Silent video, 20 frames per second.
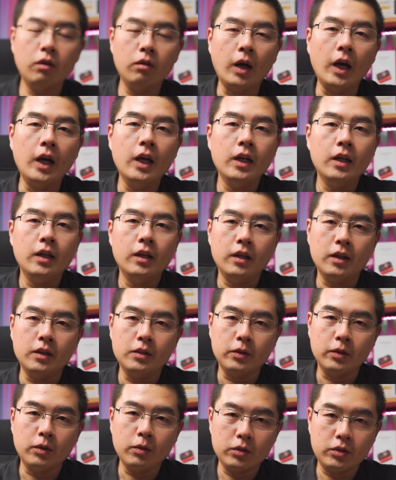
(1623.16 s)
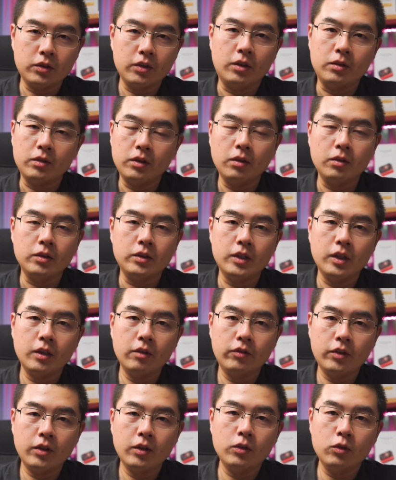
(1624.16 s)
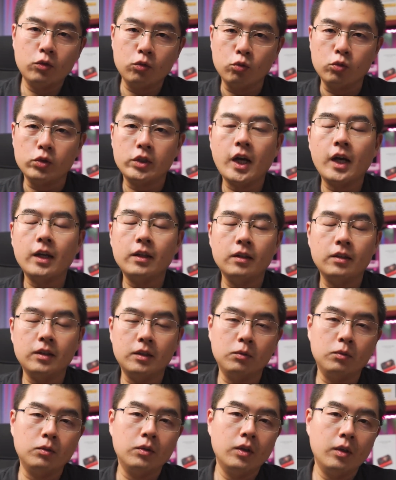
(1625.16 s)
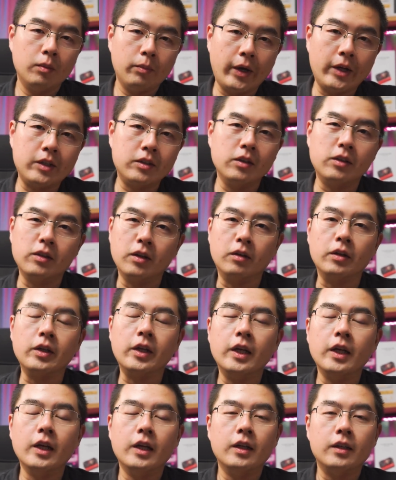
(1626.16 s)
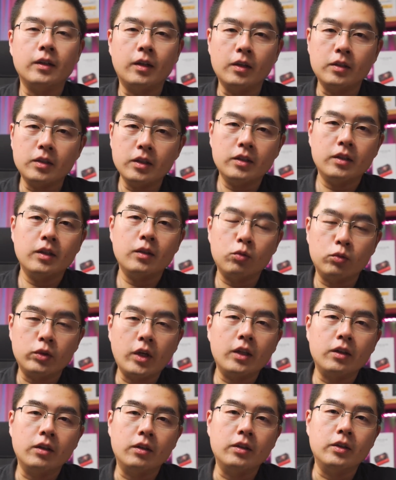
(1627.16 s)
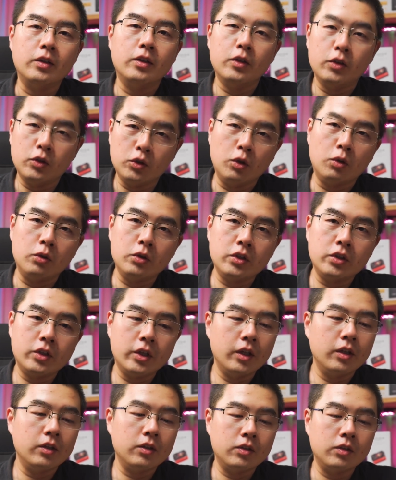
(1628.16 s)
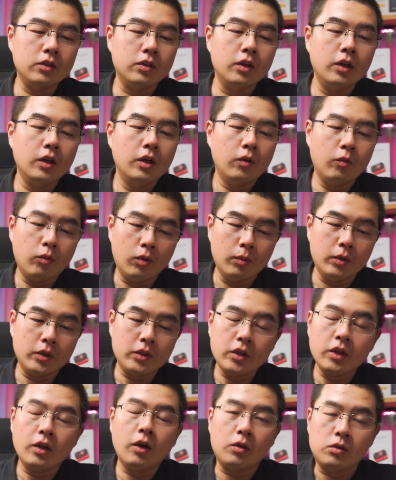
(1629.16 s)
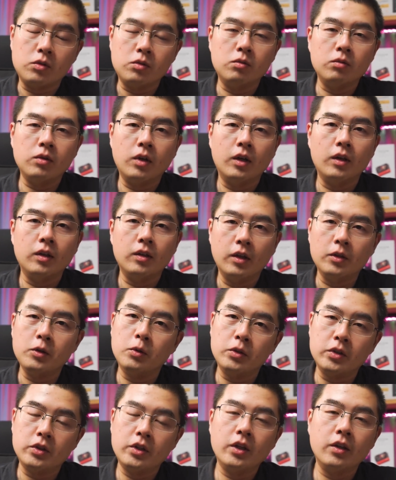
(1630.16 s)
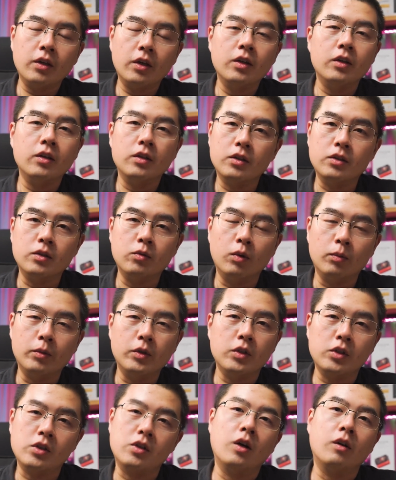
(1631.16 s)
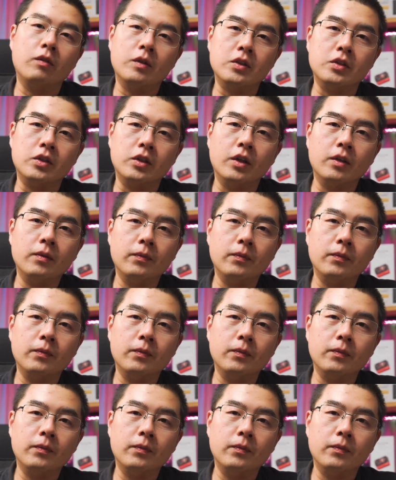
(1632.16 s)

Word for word: 后啊，你能够享受到了一些非常独家的这种拍摄的能力。当然，这些独家能力有一些是我们意料之中的，而有一些呢是我们始料未及